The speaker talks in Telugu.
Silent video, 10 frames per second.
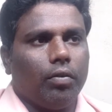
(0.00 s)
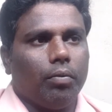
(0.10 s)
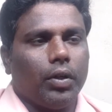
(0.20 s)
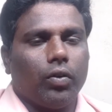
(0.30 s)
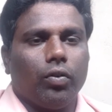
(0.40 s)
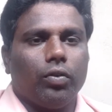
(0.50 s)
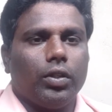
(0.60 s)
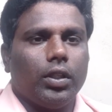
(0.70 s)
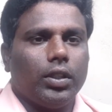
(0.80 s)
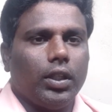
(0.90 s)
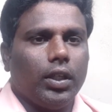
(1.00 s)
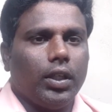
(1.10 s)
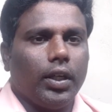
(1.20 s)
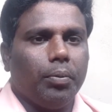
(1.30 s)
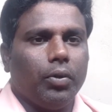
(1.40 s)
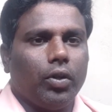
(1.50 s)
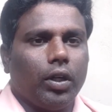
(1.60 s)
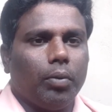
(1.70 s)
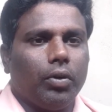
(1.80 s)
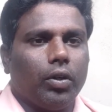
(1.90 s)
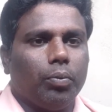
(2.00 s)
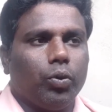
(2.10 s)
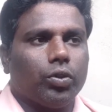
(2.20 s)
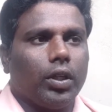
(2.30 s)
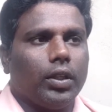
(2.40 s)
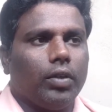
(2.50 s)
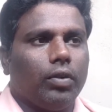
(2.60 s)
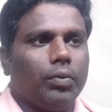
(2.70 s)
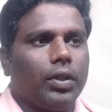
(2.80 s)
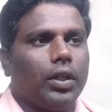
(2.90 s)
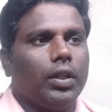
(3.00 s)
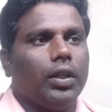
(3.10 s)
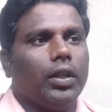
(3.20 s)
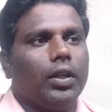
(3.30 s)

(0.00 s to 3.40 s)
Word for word: మనకు వచ్చేసి ఎనిమిది వందల నలభై ఒక్క పోస్టులు అయితే ఇవ్వడం జరిగింది